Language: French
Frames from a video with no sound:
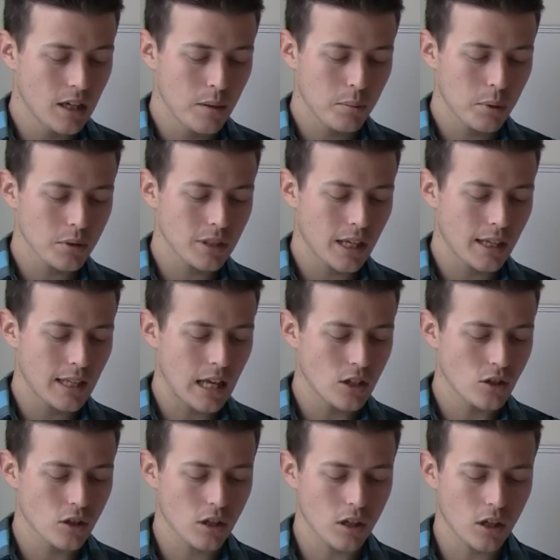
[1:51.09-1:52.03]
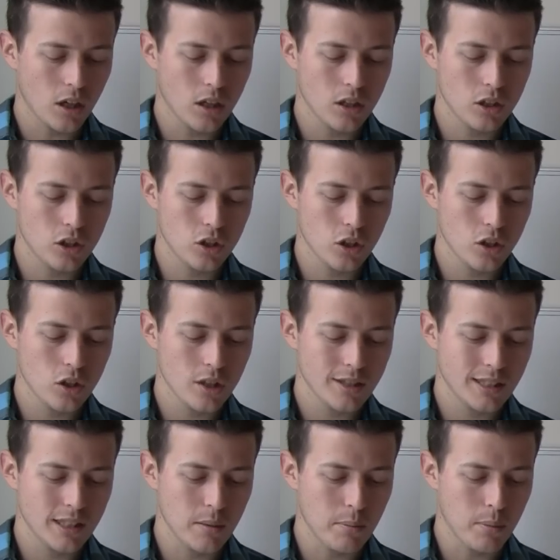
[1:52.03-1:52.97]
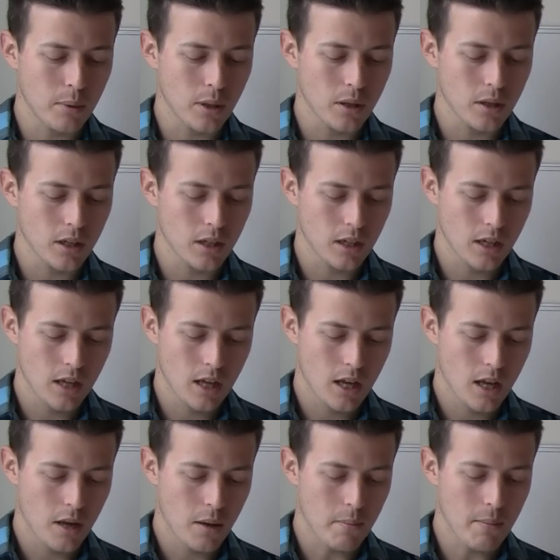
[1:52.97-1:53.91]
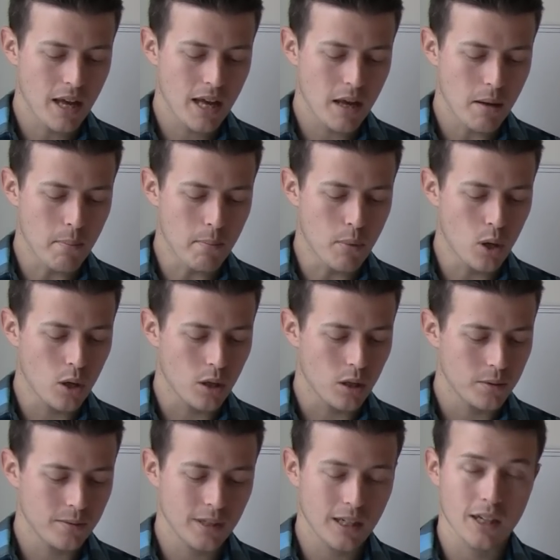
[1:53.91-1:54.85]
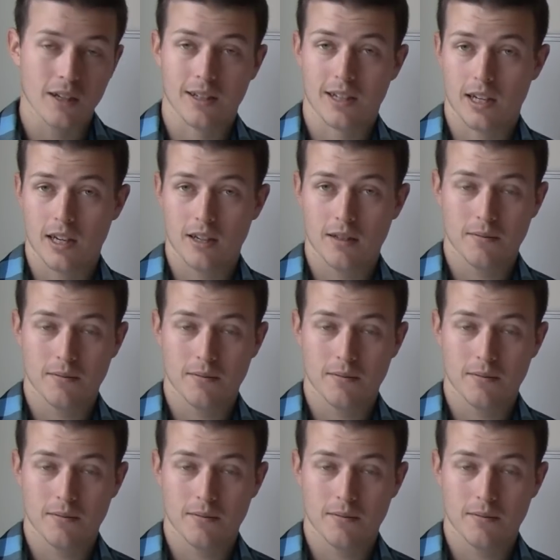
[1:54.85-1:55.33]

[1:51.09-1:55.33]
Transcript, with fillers: pourcentage de gras, je ne sais pas, mais bas. OK?